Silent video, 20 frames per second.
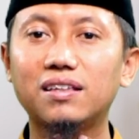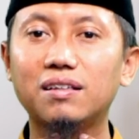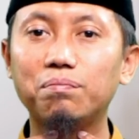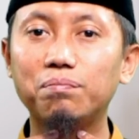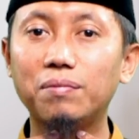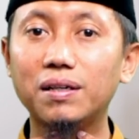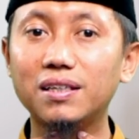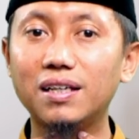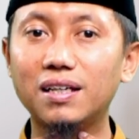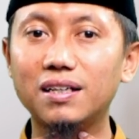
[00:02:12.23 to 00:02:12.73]

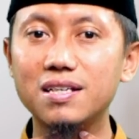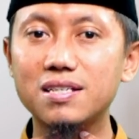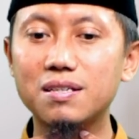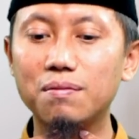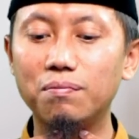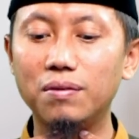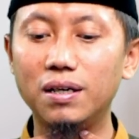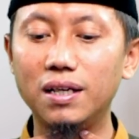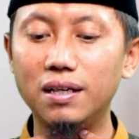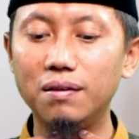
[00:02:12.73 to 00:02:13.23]
Tempat yang
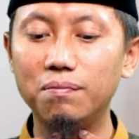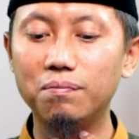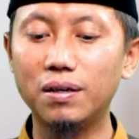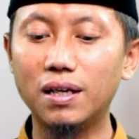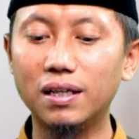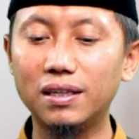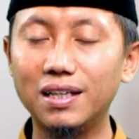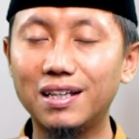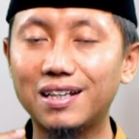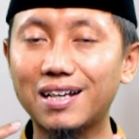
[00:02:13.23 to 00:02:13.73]
disembelih
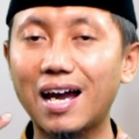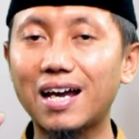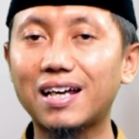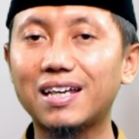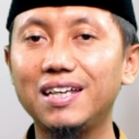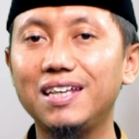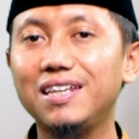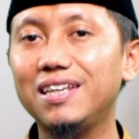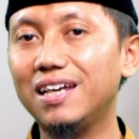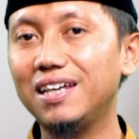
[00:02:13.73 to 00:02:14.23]
berarti
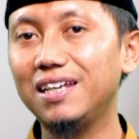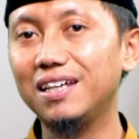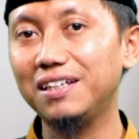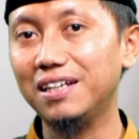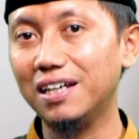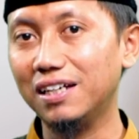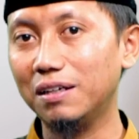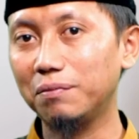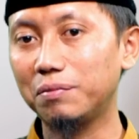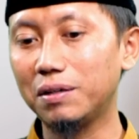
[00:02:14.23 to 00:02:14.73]
kakinya
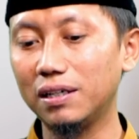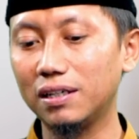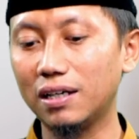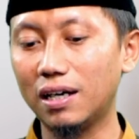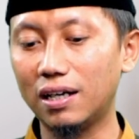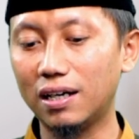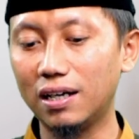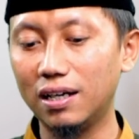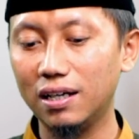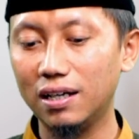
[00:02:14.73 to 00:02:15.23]
yang dihadapkan
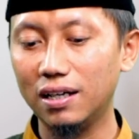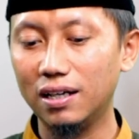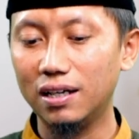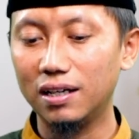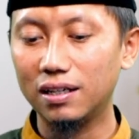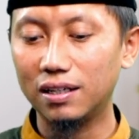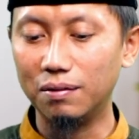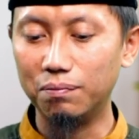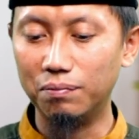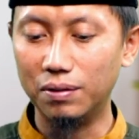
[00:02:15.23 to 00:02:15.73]
ke arah
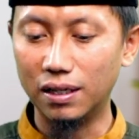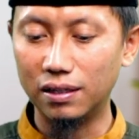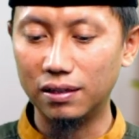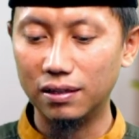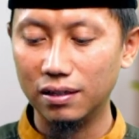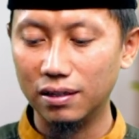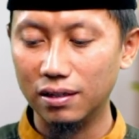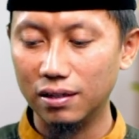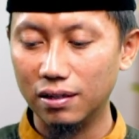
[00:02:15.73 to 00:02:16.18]
kiblat.